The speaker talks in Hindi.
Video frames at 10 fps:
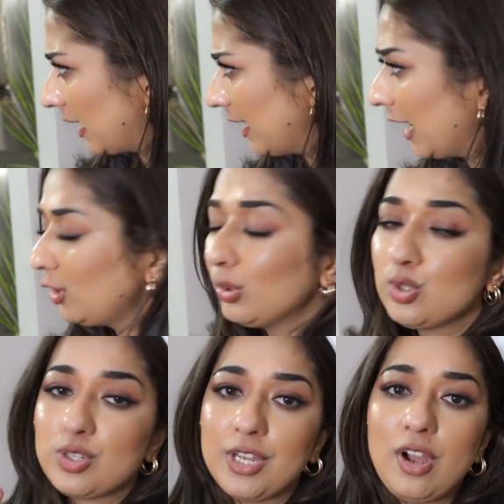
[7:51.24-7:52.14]
साढ़े आठ हो
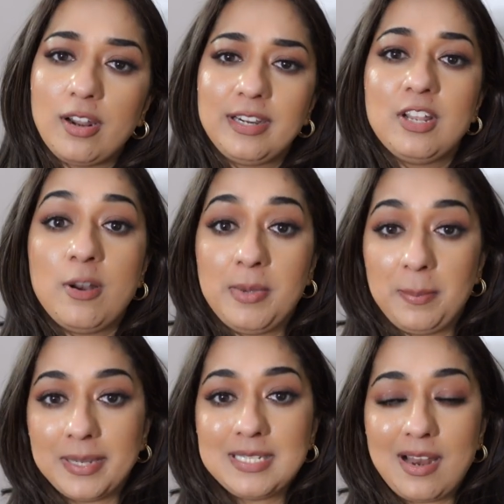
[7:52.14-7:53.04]
चुके हैं ऑलरेडी और मेरे
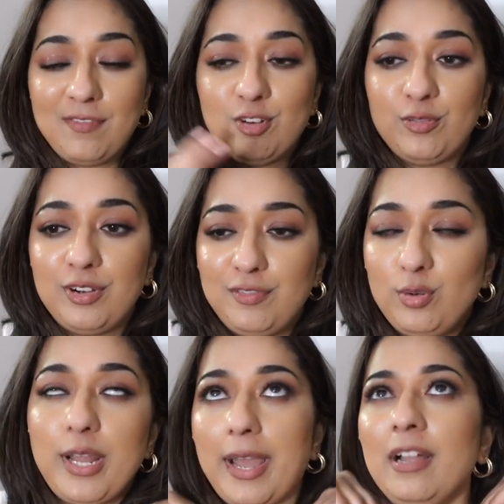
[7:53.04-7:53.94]
पास लेफ्ट ओवर
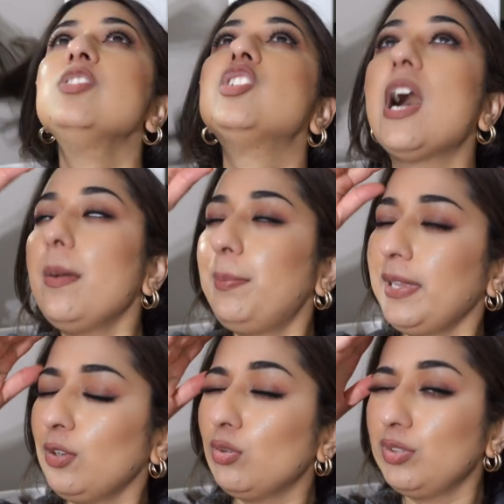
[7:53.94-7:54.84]
फूड है चाय
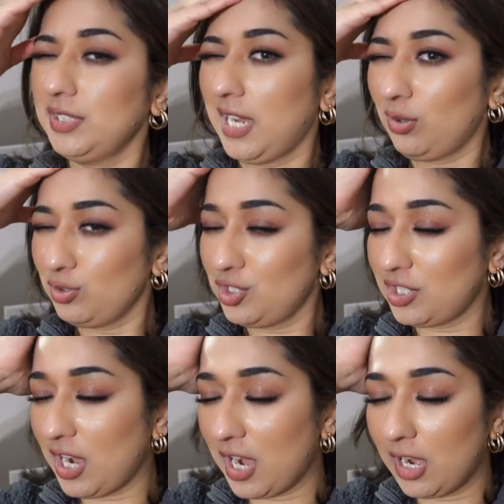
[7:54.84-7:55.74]
पीऊँ या कुछ
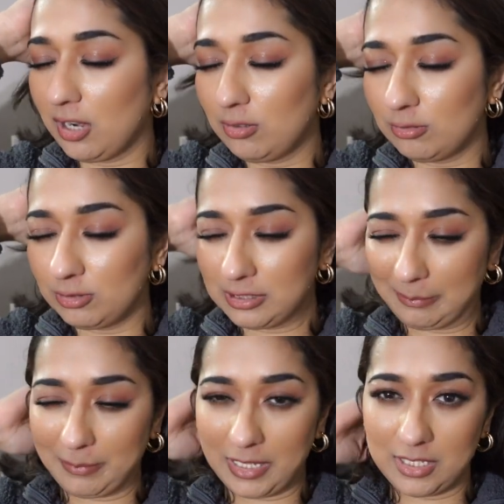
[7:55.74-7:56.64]
खा लूँ
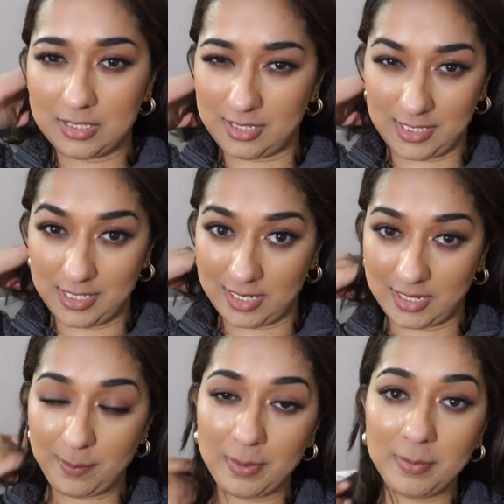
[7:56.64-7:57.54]
समझ नहीं आ
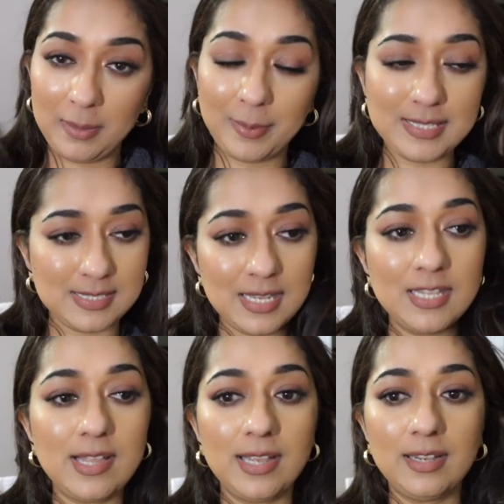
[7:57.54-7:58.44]
रहा है पर मेरे पास ना
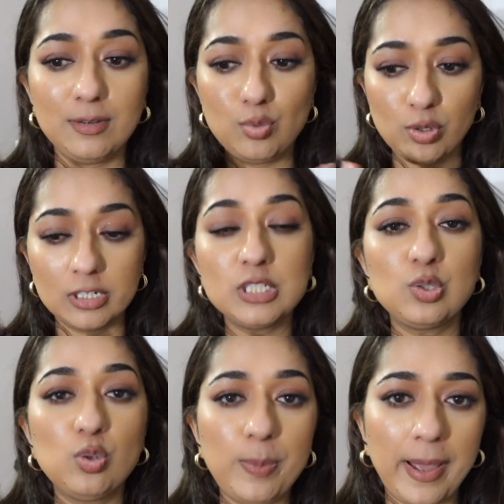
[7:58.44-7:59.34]
एक नूडल
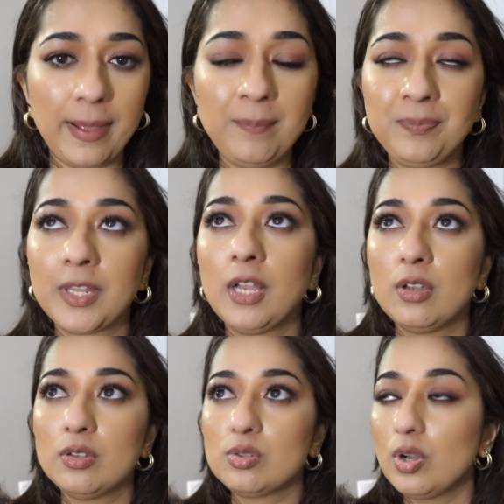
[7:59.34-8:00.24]
सूप है
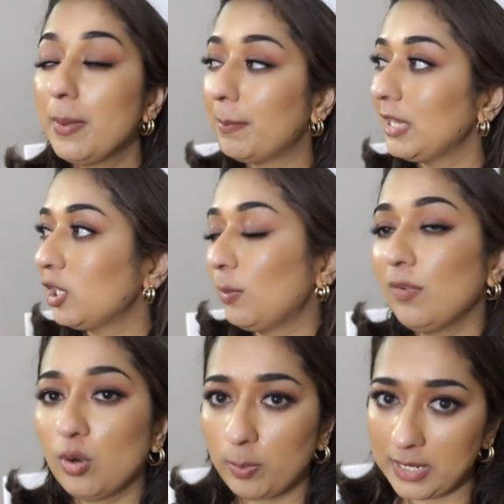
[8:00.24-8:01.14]
सो so, हिम्मत को मैं
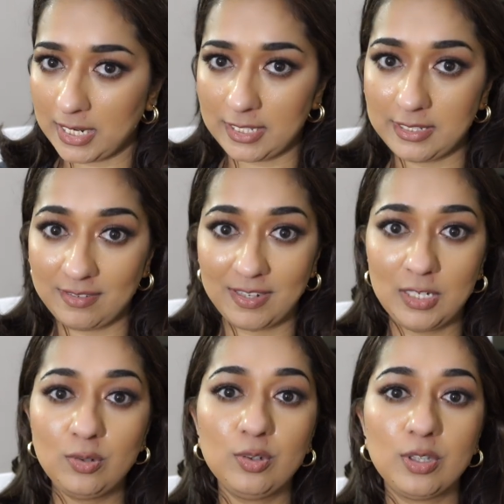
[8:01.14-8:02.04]
वो बना के देने
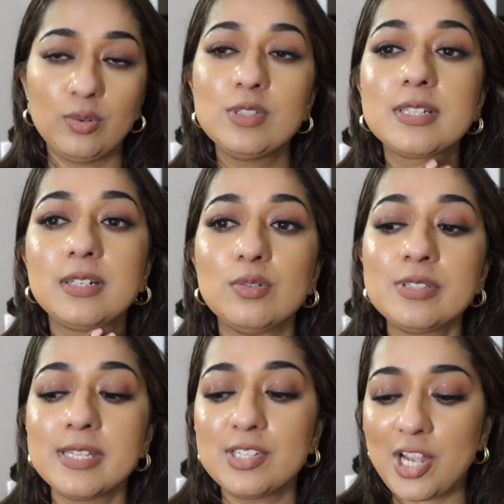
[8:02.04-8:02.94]
वाली हूँ क्योंकि उस
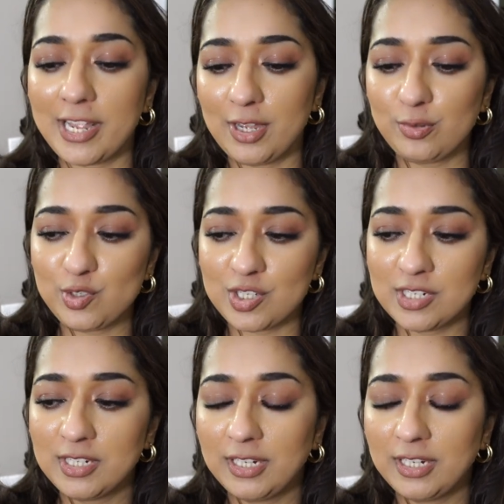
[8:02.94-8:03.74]
उससे चाहिए कुछ